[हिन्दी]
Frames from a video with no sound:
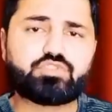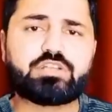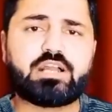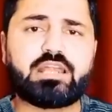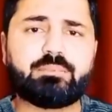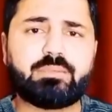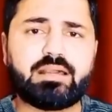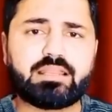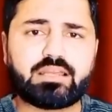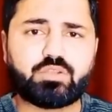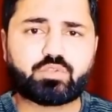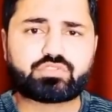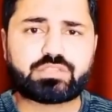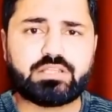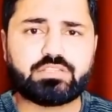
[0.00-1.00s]
को जान माल का
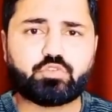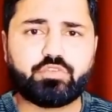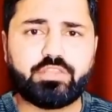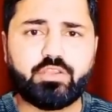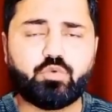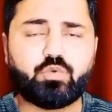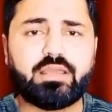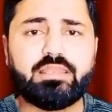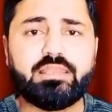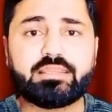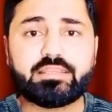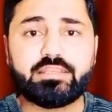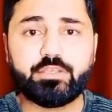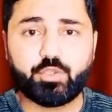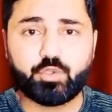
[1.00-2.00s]
नुकसान तो नहीं हुआ है
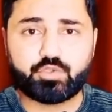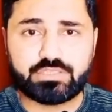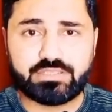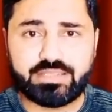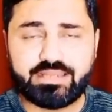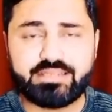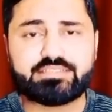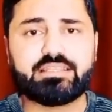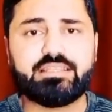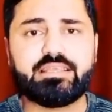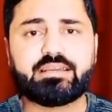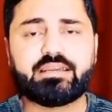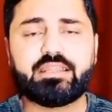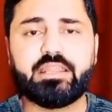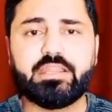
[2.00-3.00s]
लेकिन न्यूजीलैंड से
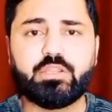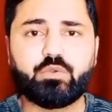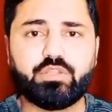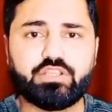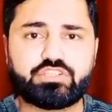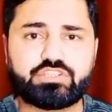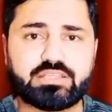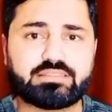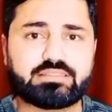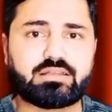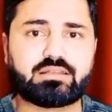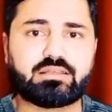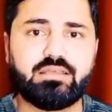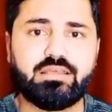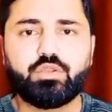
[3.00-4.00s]
लेकर इंडोनेशिया
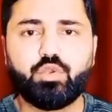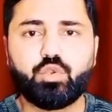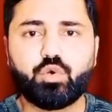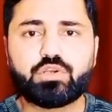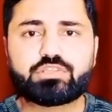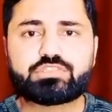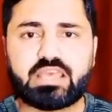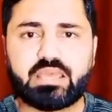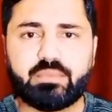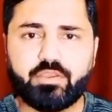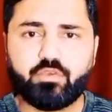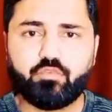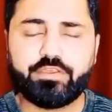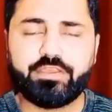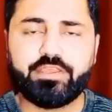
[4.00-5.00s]
तक लोग सहमे
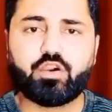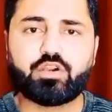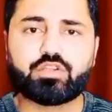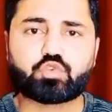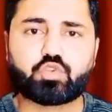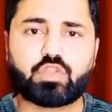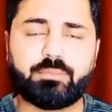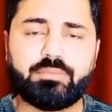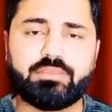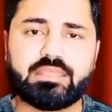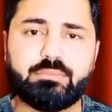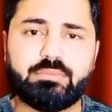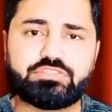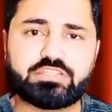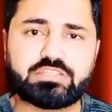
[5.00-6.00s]
हुए हैं और सुनामी
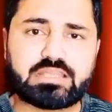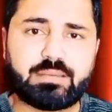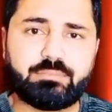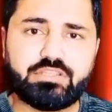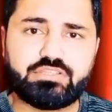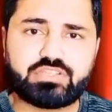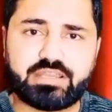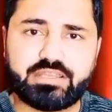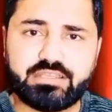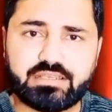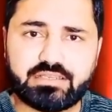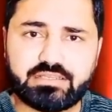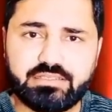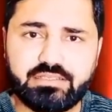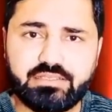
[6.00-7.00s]
की भी चेतावनी जारी
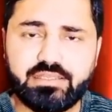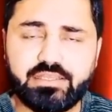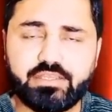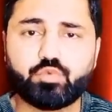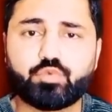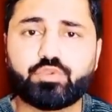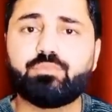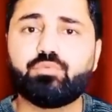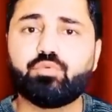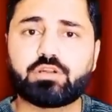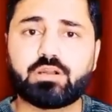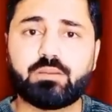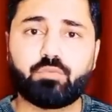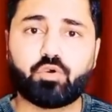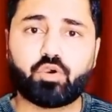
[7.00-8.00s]
कर दी गई है क्योंकि
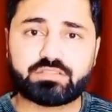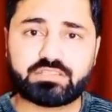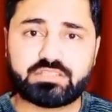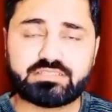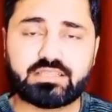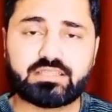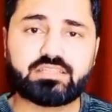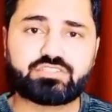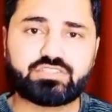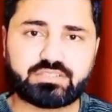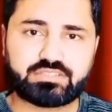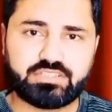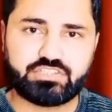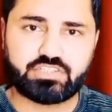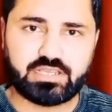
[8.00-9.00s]
भूकंप बहुत ही ज़्यादा
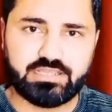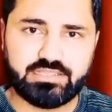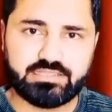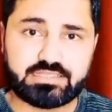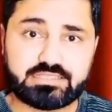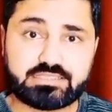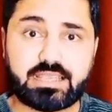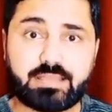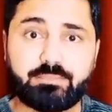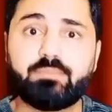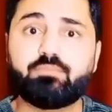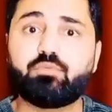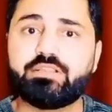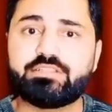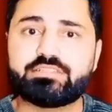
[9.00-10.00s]
शक्तिशाली था
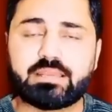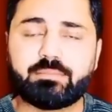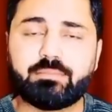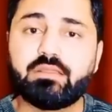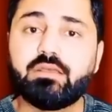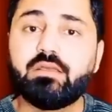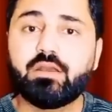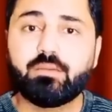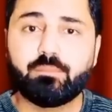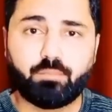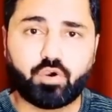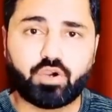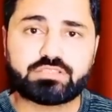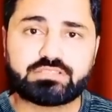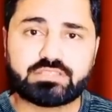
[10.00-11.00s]
सेवन पॉइंट सेवन
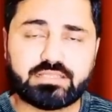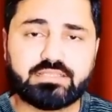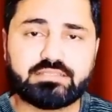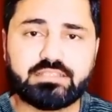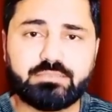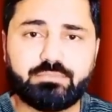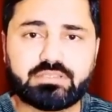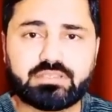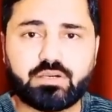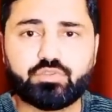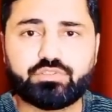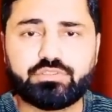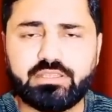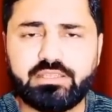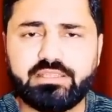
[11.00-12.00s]
बहुत ज़्यादा तीव्रता
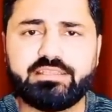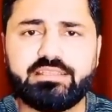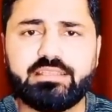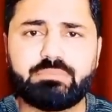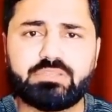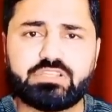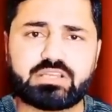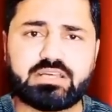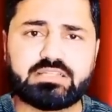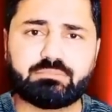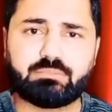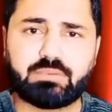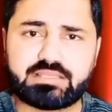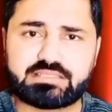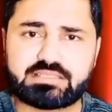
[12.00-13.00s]
होती है लेकिन ये प्रशांत
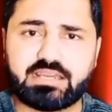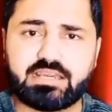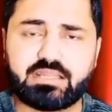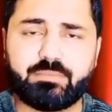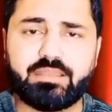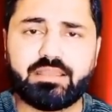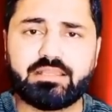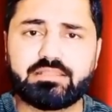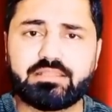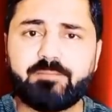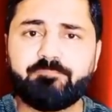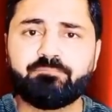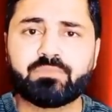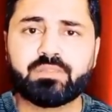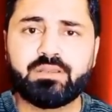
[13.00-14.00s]
महासागर में आया था
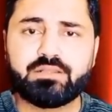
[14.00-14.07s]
